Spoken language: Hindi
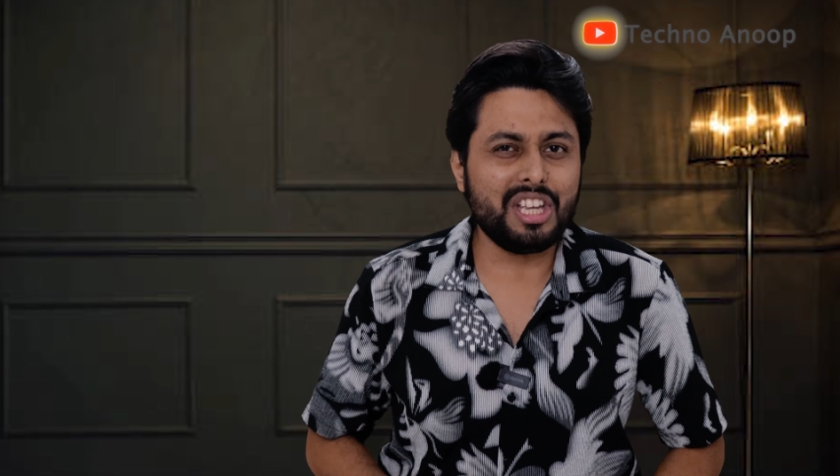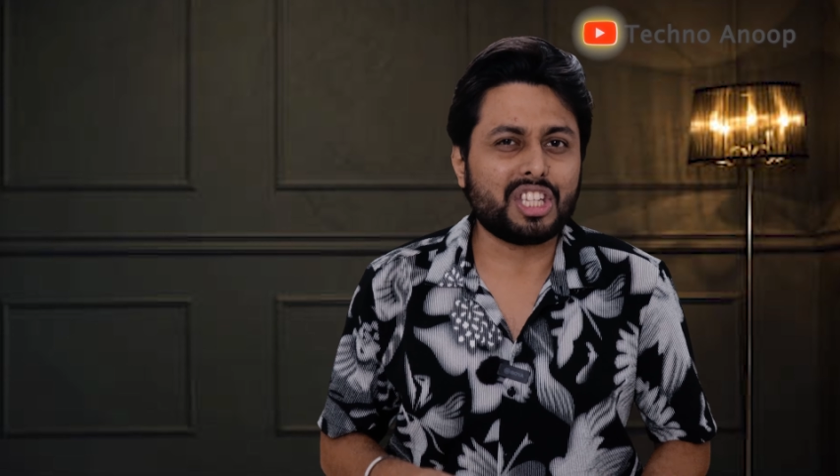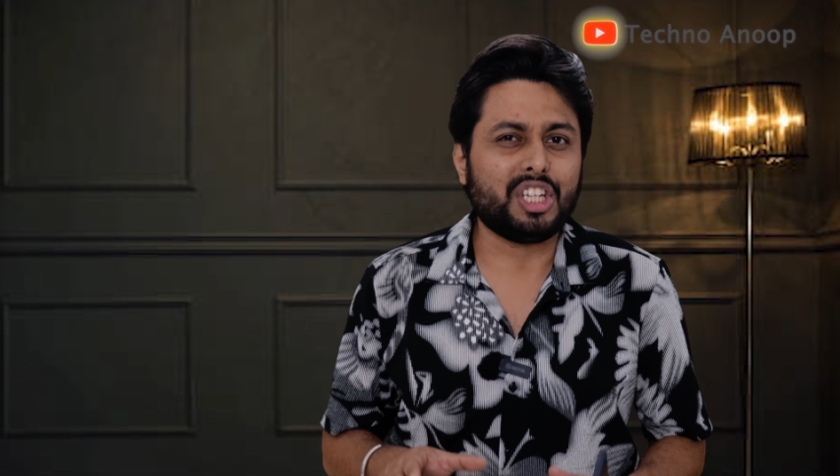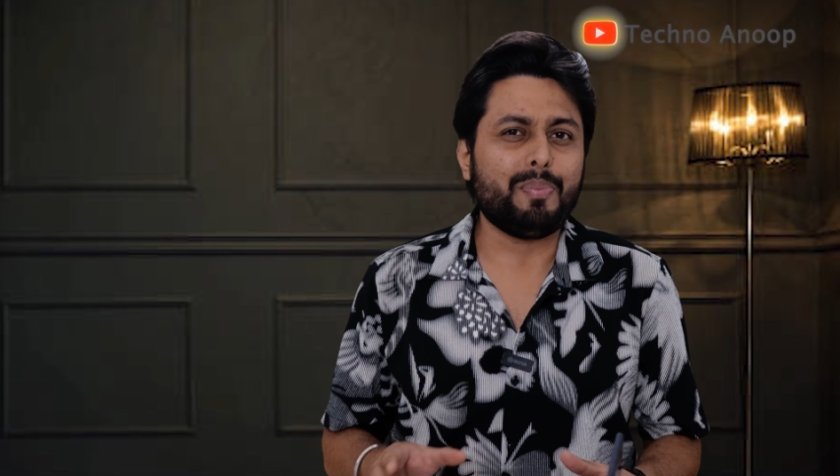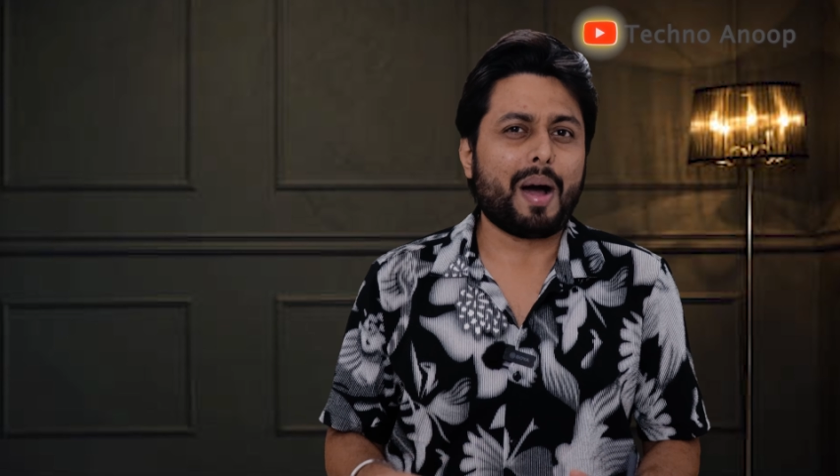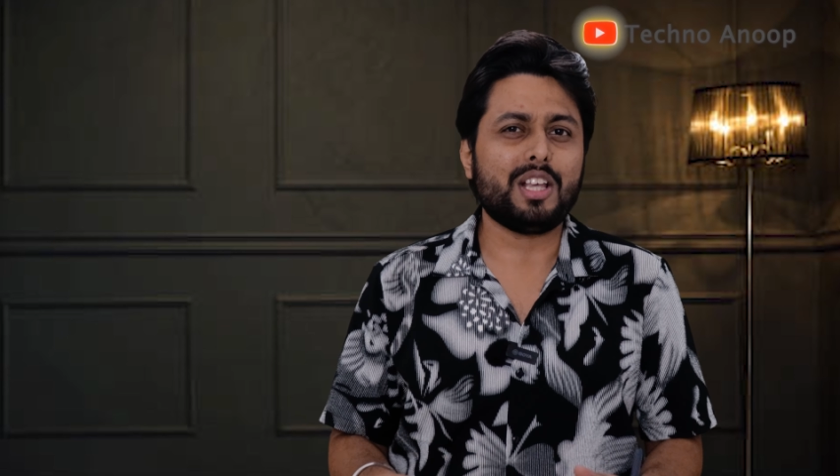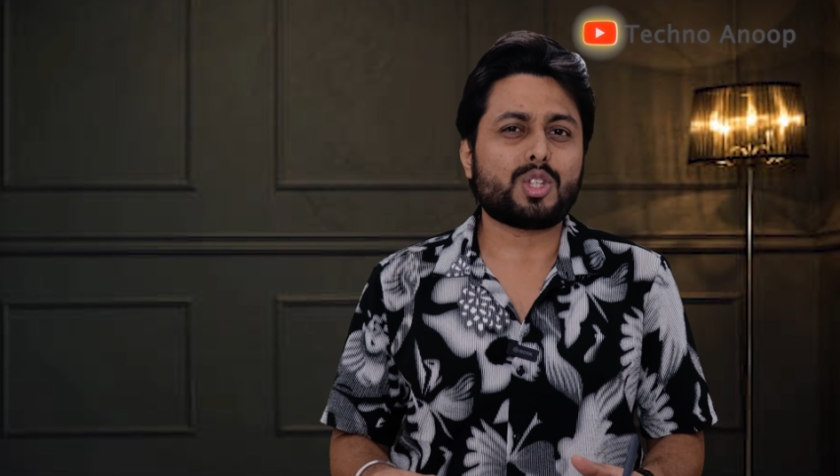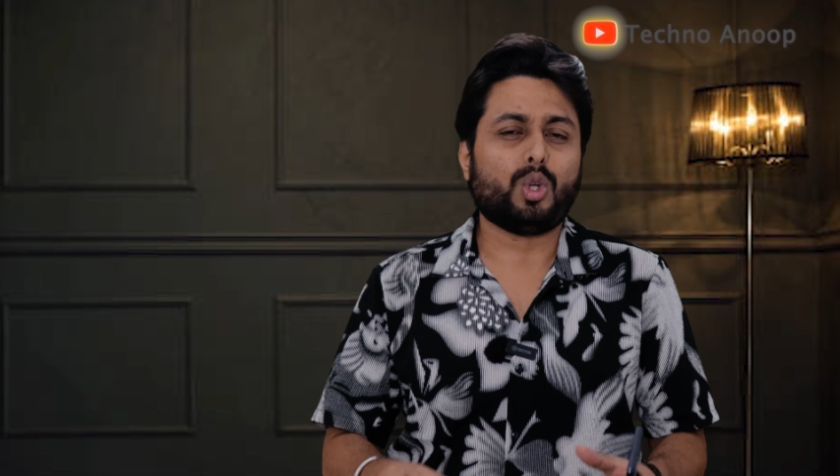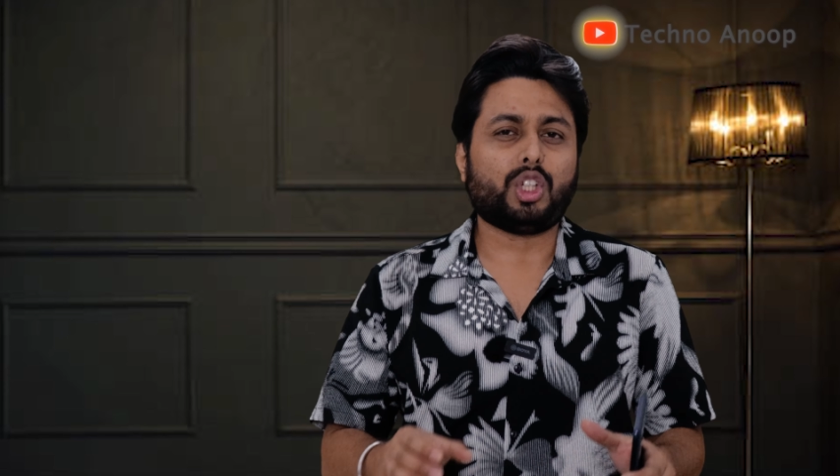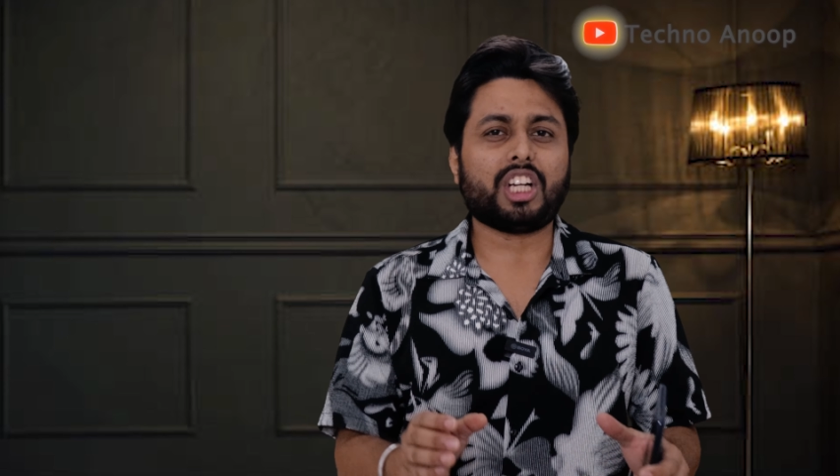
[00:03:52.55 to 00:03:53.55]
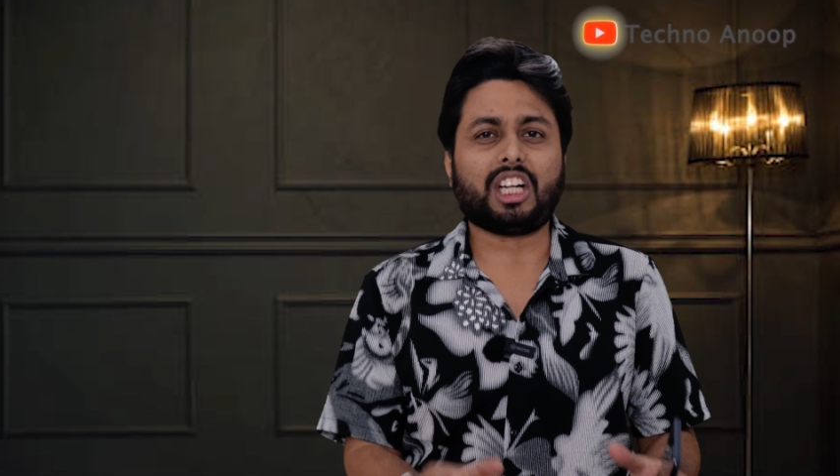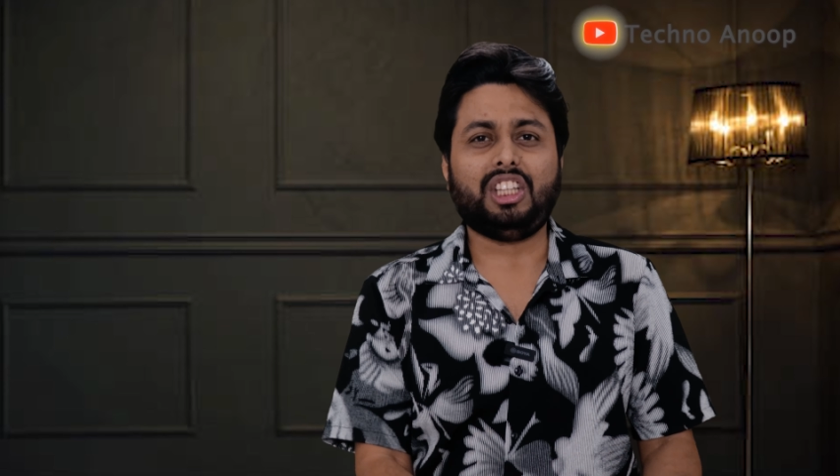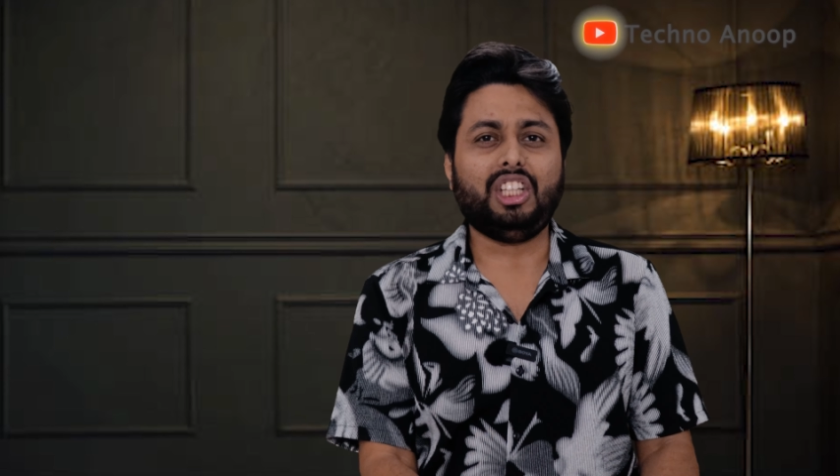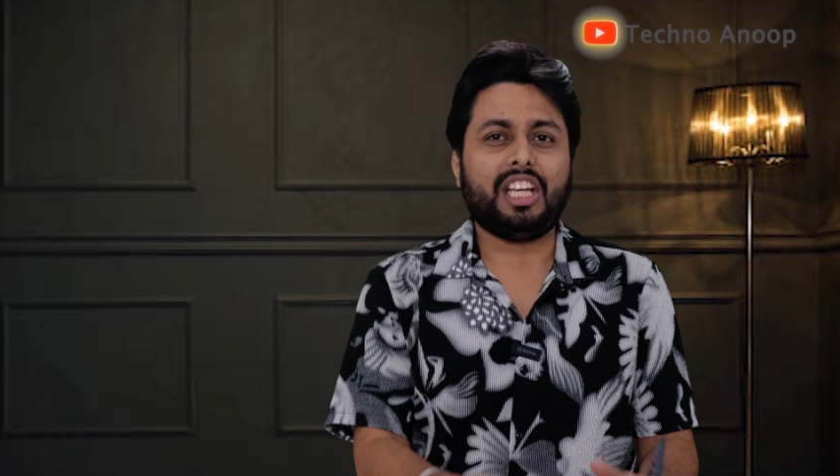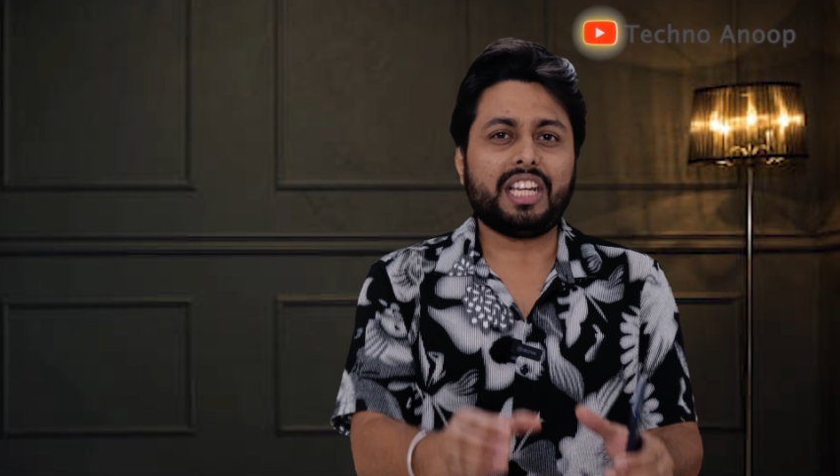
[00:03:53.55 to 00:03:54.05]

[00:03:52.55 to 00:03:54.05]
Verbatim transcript: इस डिवाइस को शक्ति